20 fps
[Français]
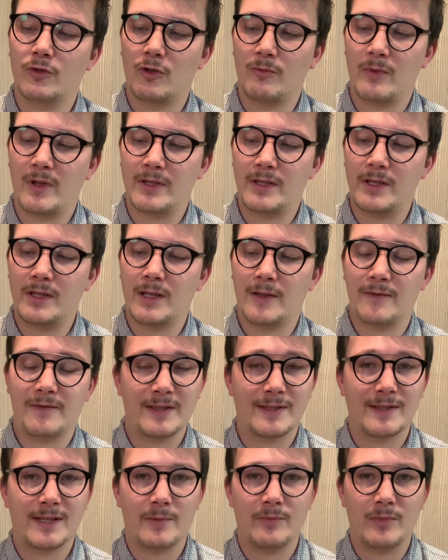automatique, qui
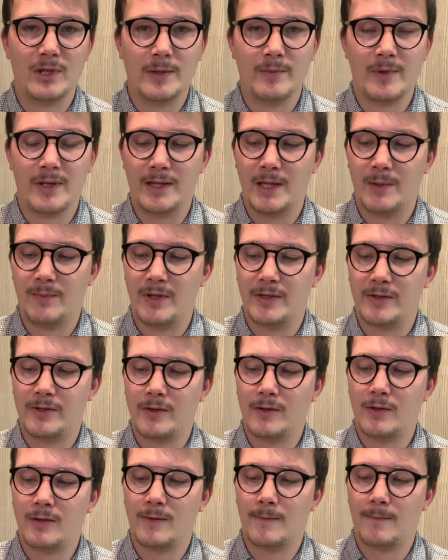fait 7 mm
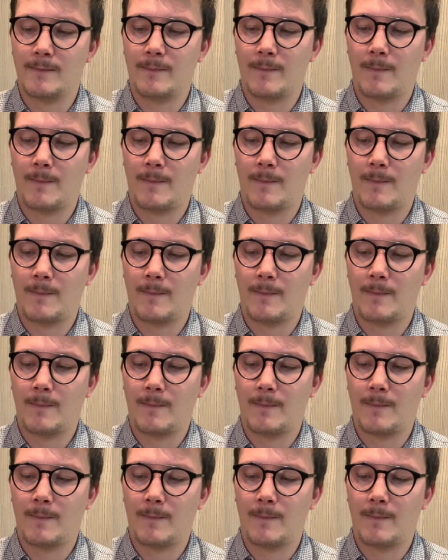d'épaisseur.